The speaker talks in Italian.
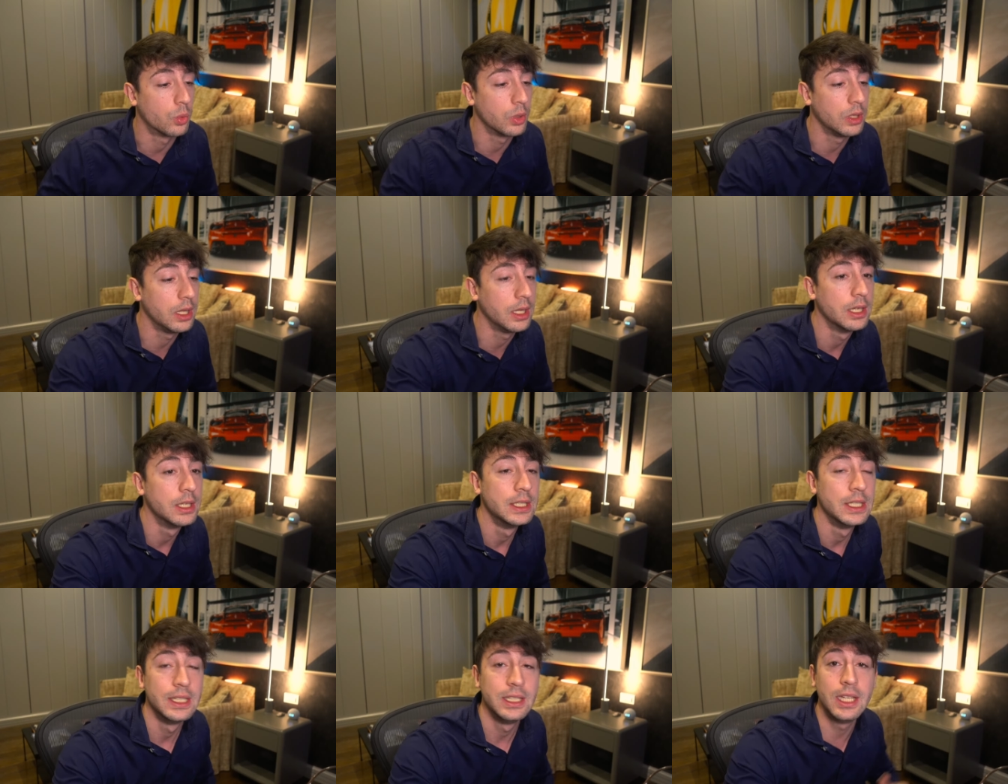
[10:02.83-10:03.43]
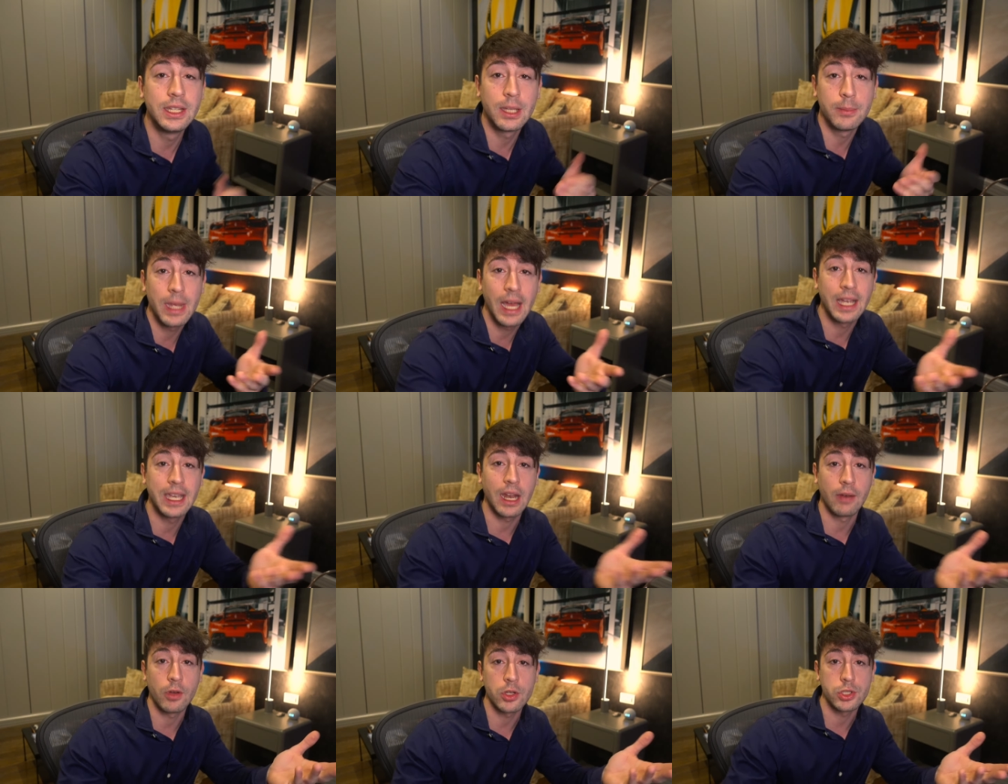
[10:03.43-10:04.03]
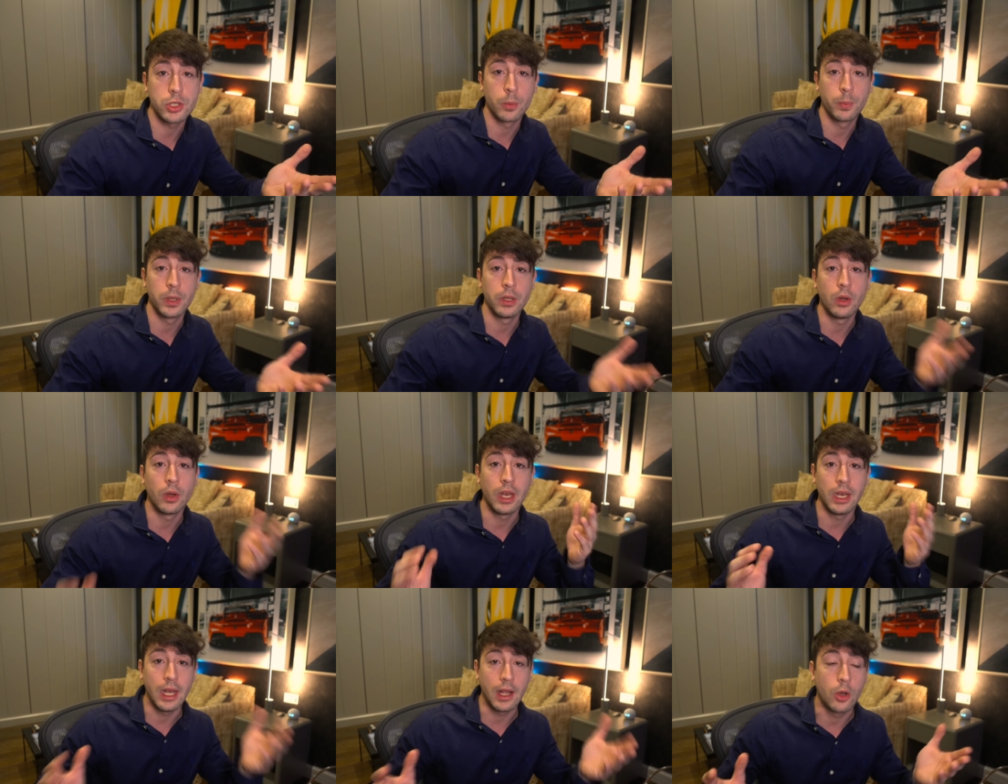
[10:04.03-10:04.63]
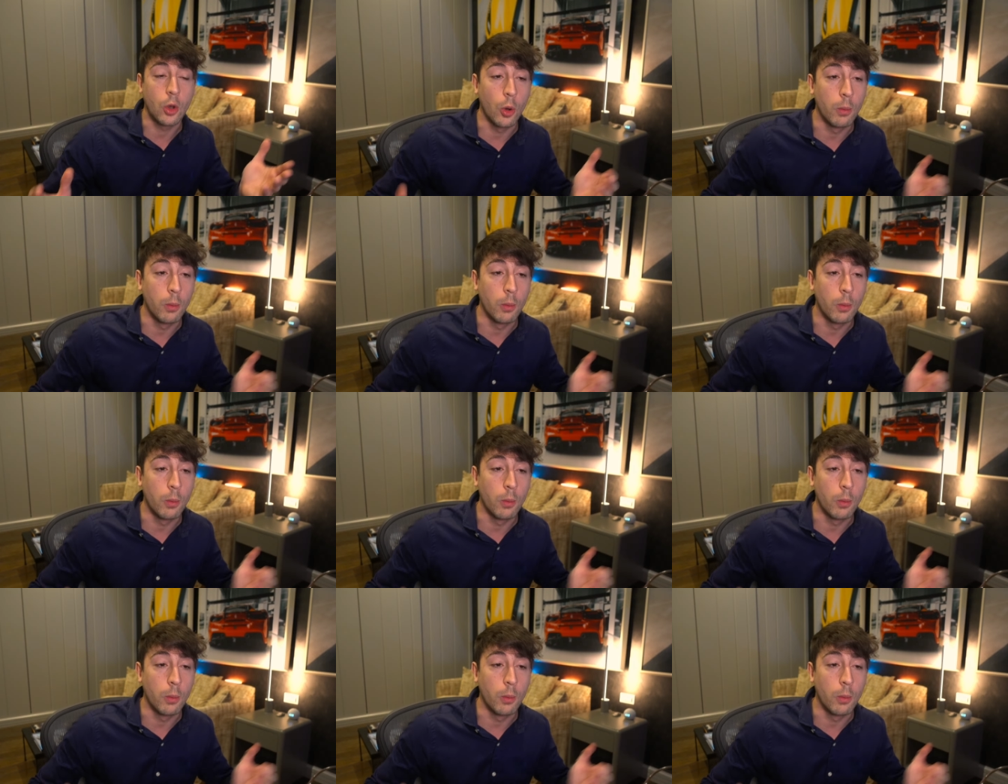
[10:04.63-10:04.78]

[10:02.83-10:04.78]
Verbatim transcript: Quindi ditemi anche la vostra opinione nei